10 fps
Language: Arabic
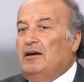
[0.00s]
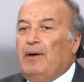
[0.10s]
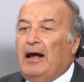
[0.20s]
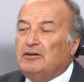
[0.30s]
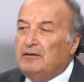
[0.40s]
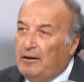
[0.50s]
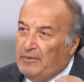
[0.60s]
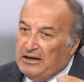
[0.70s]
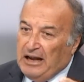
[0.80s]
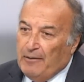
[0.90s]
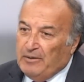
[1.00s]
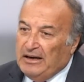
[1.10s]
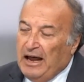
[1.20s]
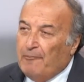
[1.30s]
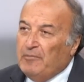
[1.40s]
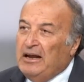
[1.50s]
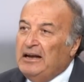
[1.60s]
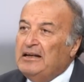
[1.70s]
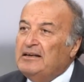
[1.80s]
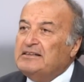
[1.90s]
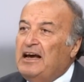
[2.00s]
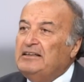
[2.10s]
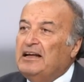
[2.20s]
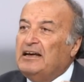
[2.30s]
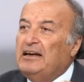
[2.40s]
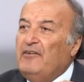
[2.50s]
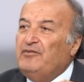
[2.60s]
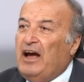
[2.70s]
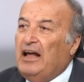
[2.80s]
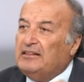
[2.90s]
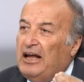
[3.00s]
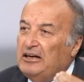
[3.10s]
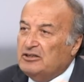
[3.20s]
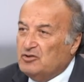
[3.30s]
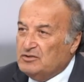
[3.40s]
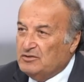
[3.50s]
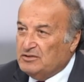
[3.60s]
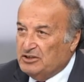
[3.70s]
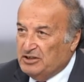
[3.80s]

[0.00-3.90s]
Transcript: بعد اللي عم اللي عمالي اذا هيدا خلافنا حتى على الشذوذ